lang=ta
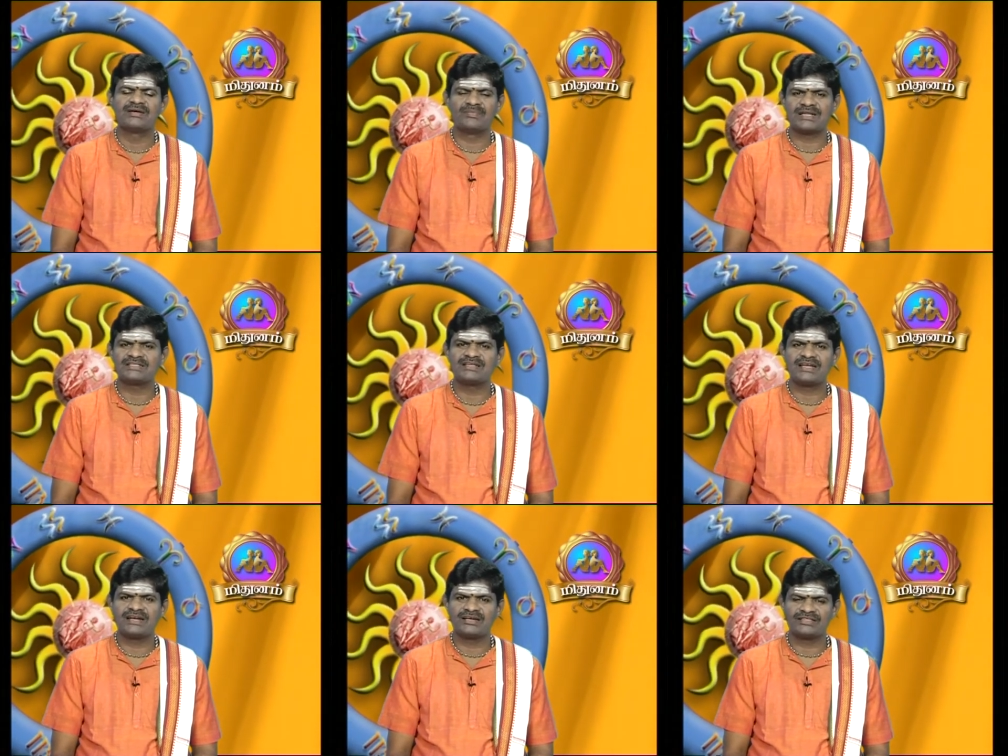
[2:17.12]

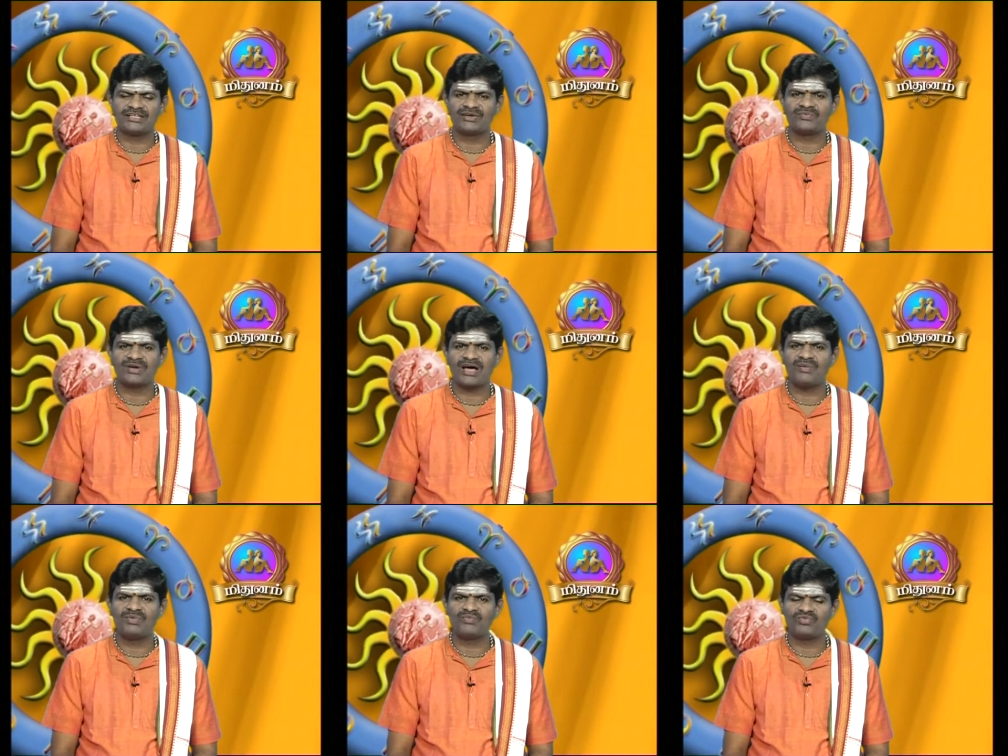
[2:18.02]
பிரச்சனைகள் தீரும்
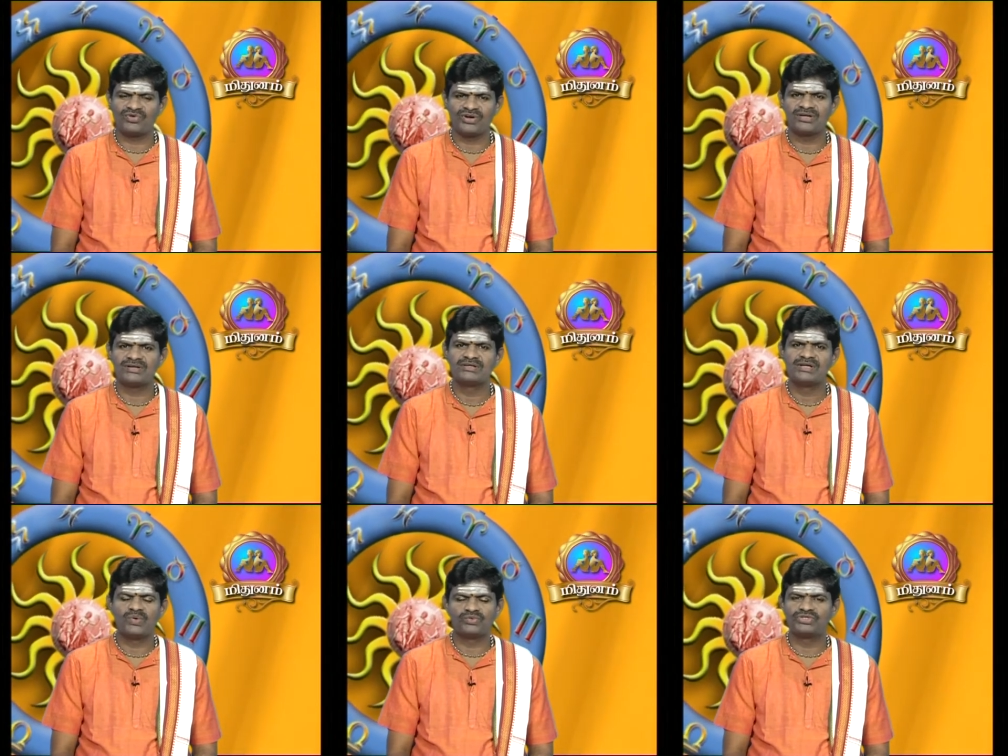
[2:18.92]
லாபம் உண்டு
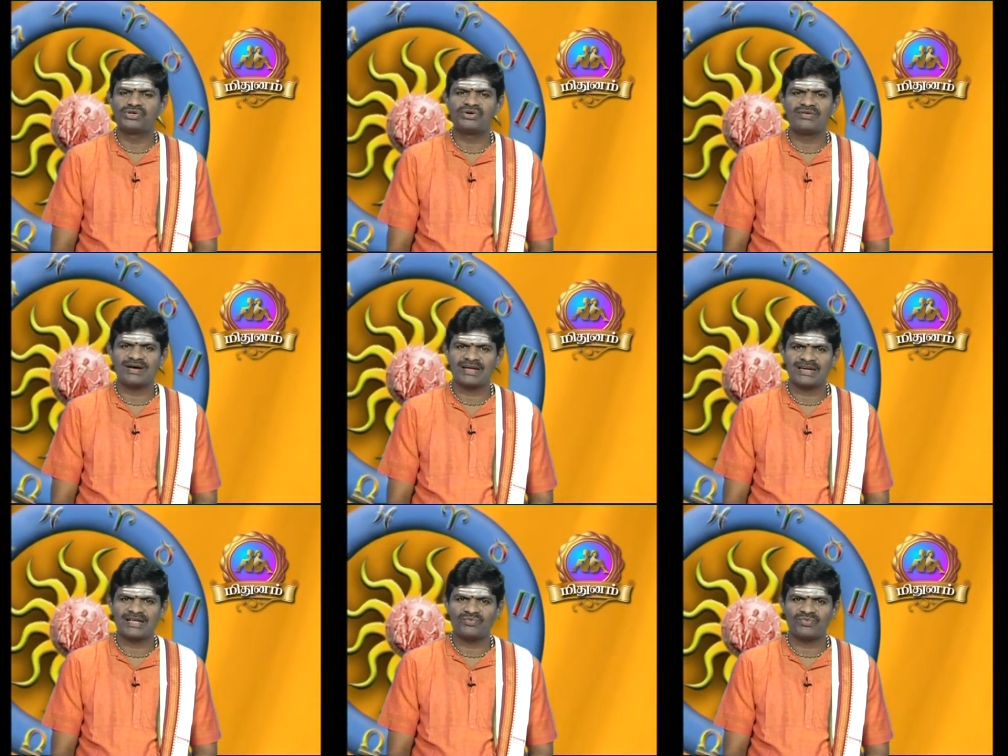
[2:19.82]
உத்தியோக
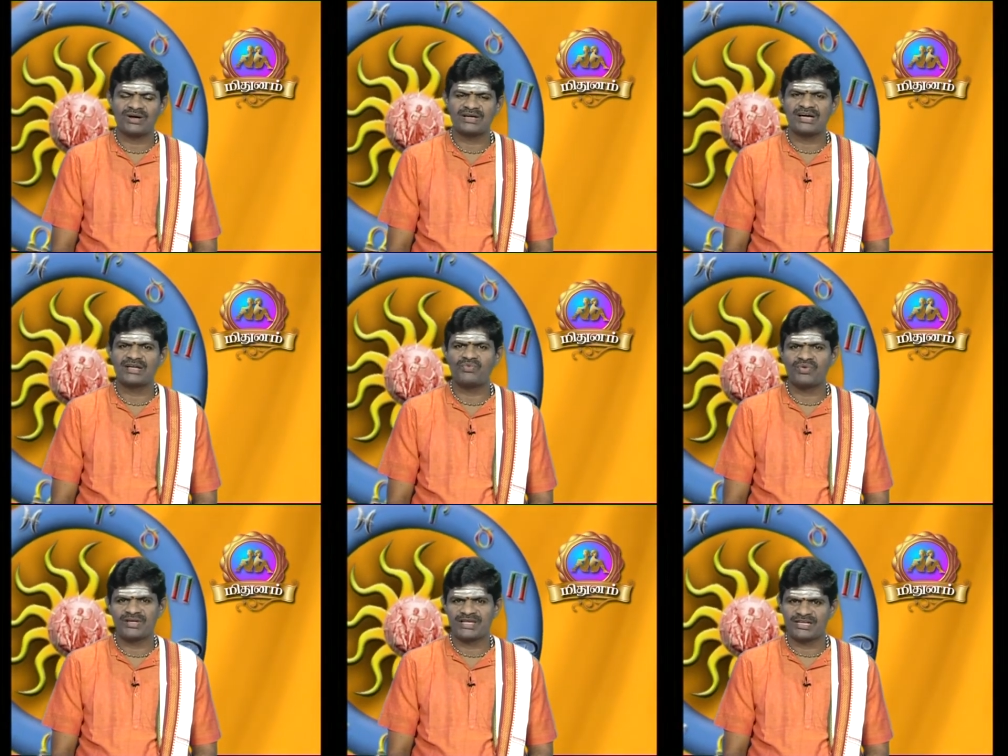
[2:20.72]
வகையிலே உங்கள் கை
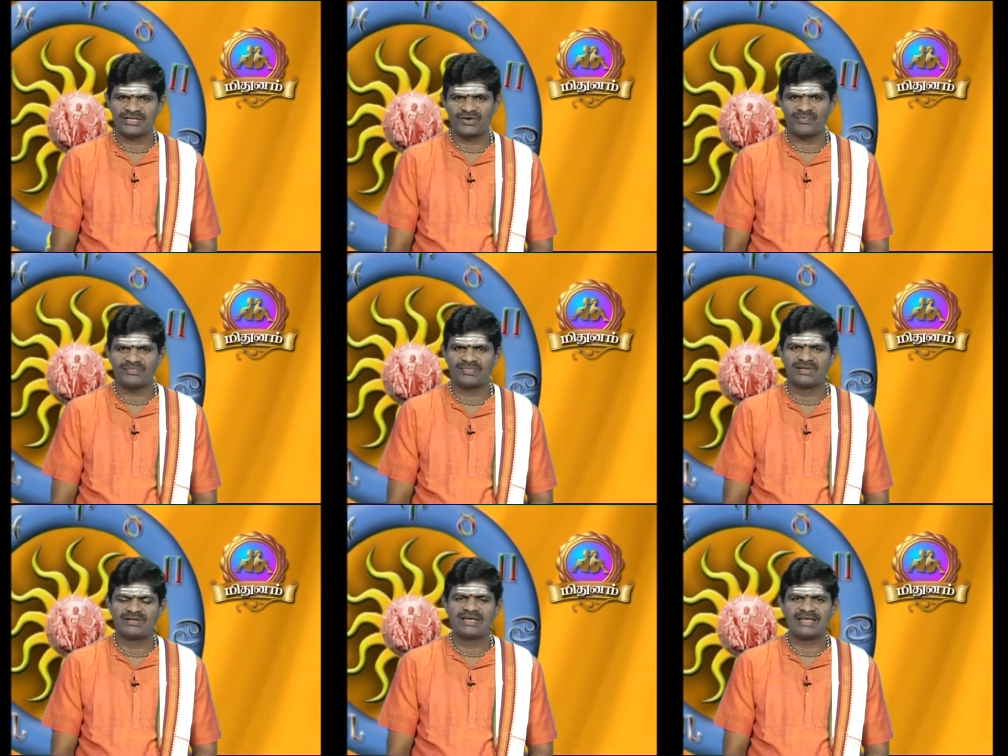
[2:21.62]
ஓங்கி நிற்கும்
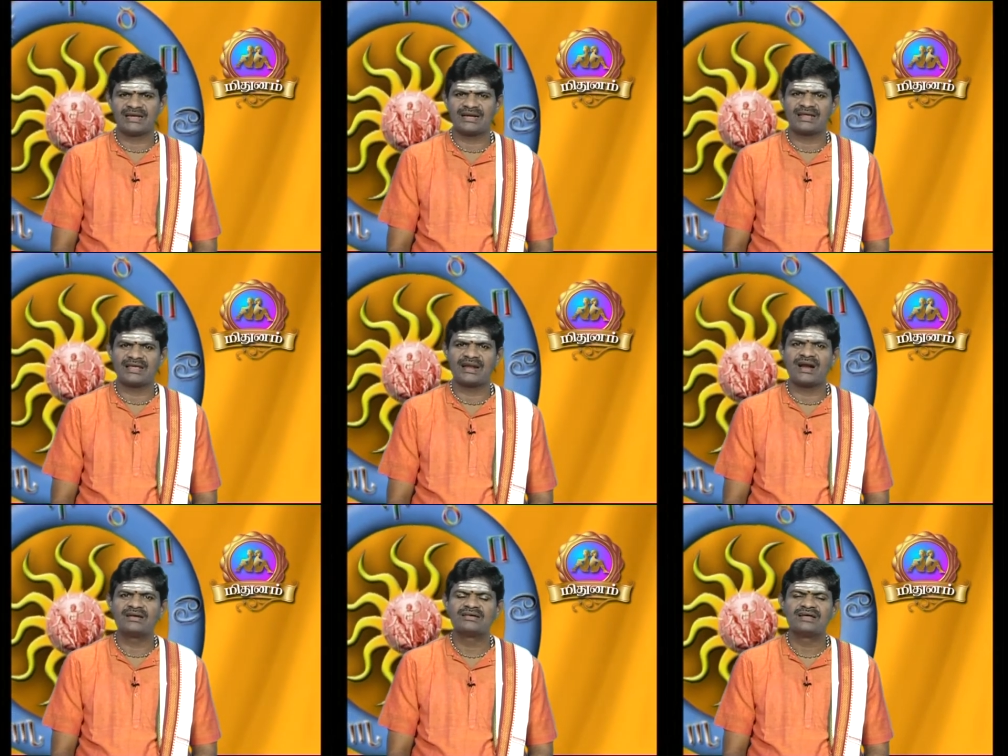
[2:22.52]
இன்றைய
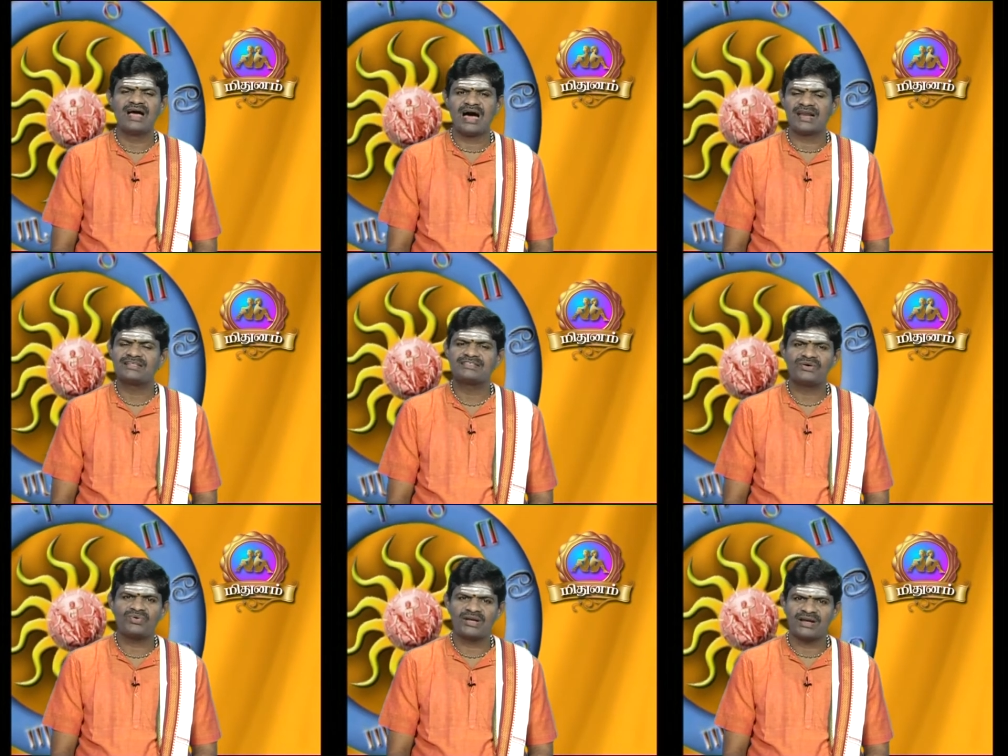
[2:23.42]
நாள்
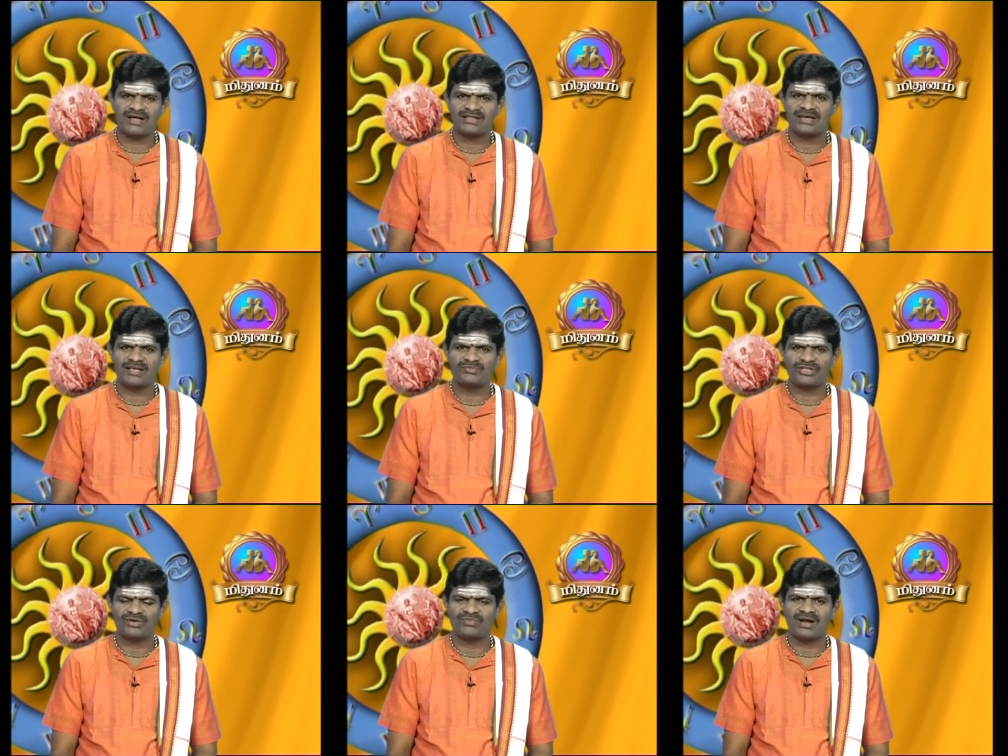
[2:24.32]
அலைச்சலுடன் ஆதாயம்
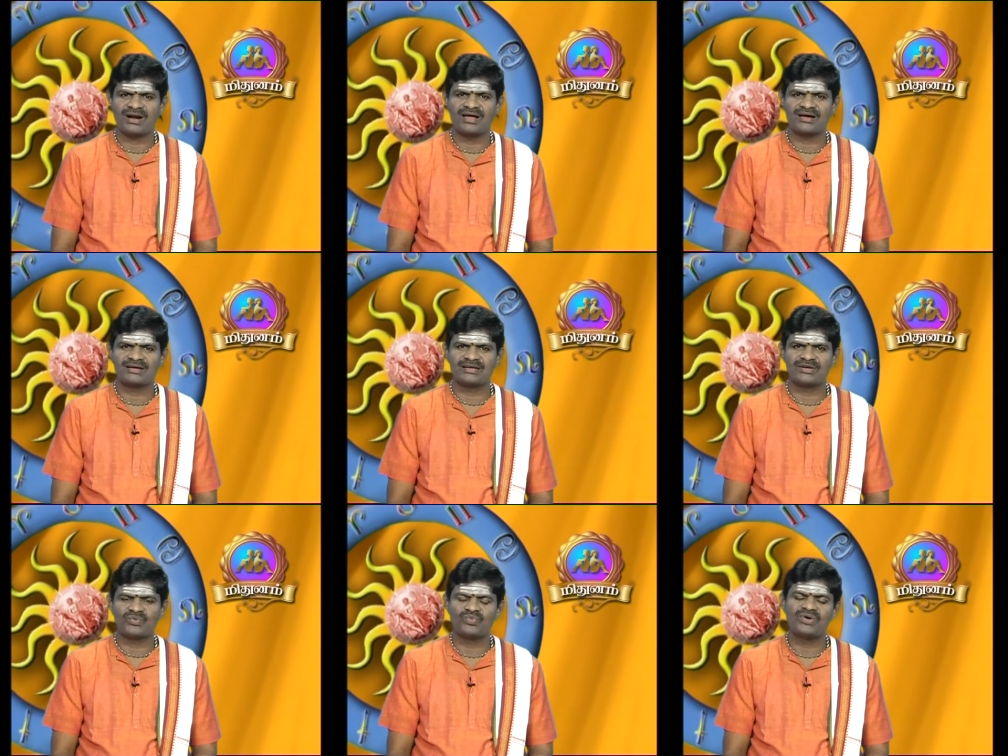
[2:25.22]
தரும் நாளாக
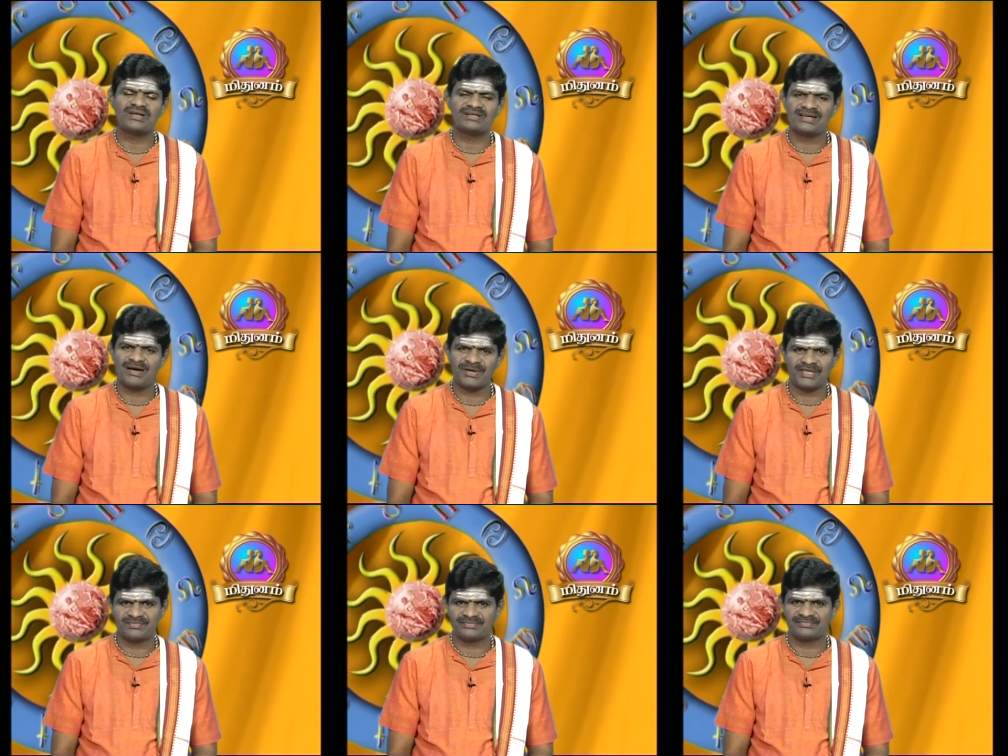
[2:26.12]
உங்களுக்கு
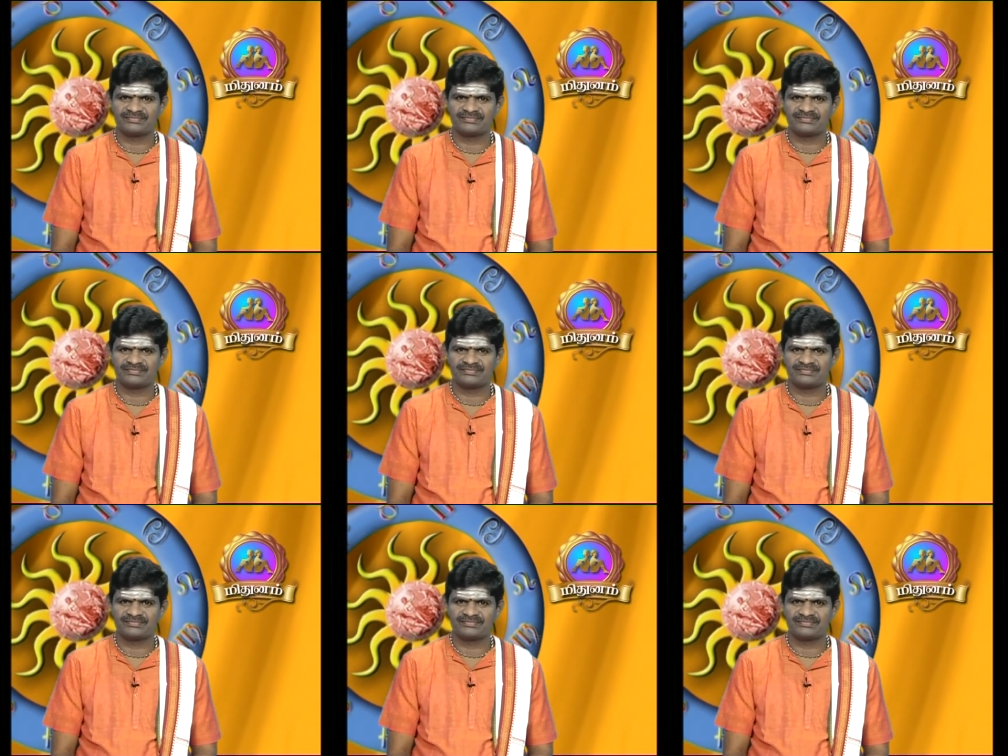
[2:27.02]
அமையும்